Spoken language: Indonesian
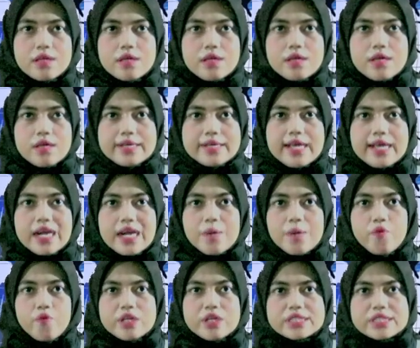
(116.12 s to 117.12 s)
Dalam
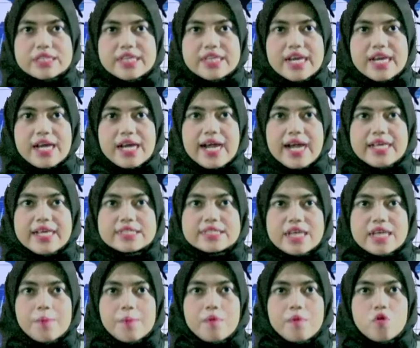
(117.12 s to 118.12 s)
puisinya,
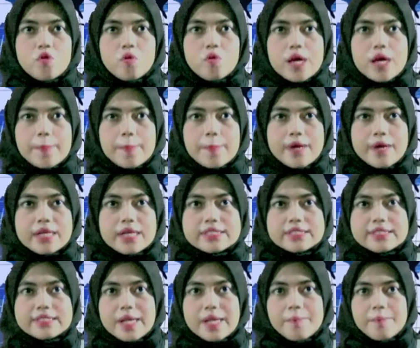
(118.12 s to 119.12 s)
Aisyah mengungkapkan
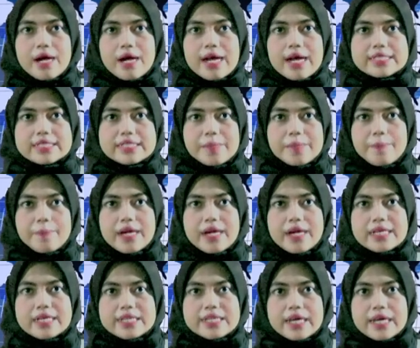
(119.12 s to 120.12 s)
terima kasih pada
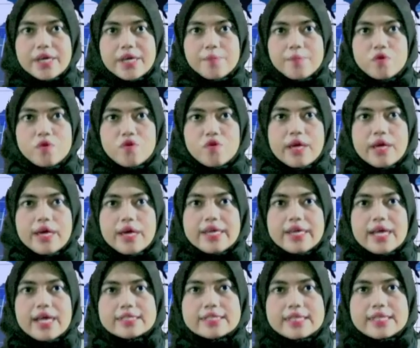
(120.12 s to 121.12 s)
sang ibu
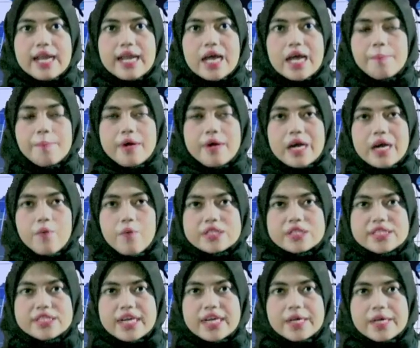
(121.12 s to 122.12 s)
yang telah
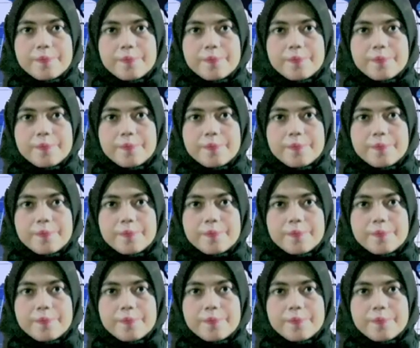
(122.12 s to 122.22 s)
merawatnya.